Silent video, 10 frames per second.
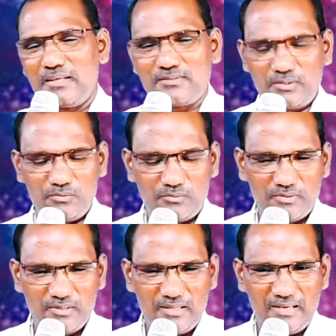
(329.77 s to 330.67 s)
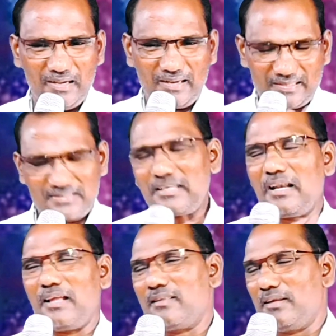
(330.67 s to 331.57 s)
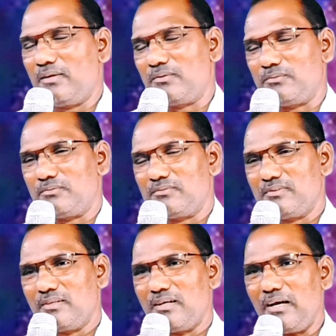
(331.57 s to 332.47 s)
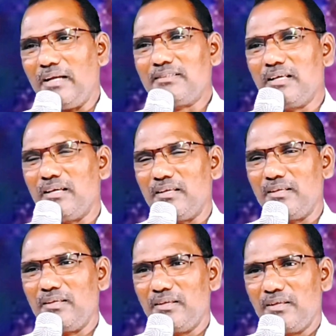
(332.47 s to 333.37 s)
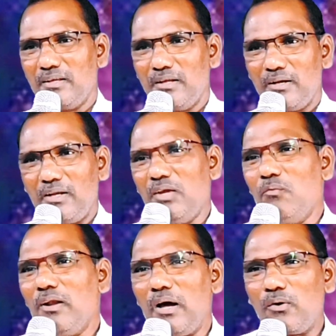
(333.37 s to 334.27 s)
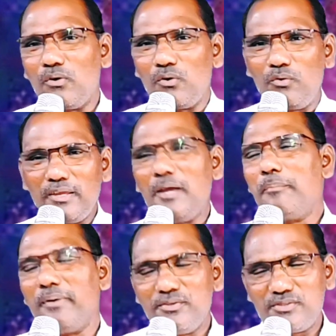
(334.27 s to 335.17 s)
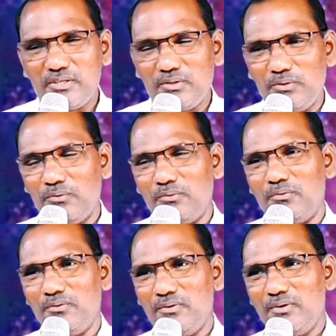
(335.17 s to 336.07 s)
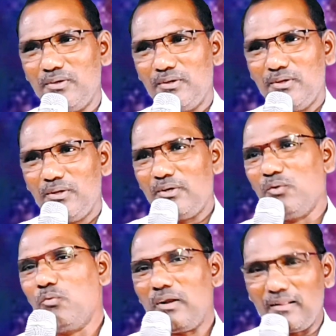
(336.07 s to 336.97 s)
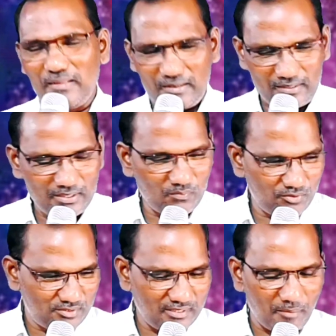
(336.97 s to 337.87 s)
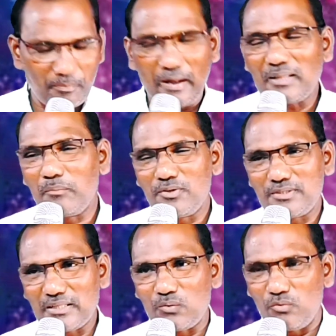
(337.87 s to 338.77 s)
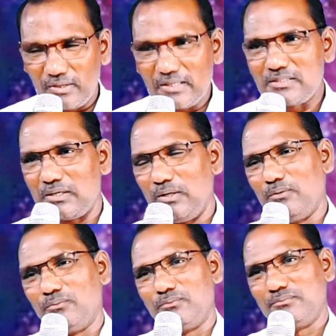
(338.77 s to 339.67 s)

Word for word: అసలు రెస్టే లేదు నీకు అయితే నీవు నా కొరకు ఏ పని చేయొద్దు నువ్వు నా దగ్గరికి వచ్చి నా పాదముల చెంత ఉంటే చాలు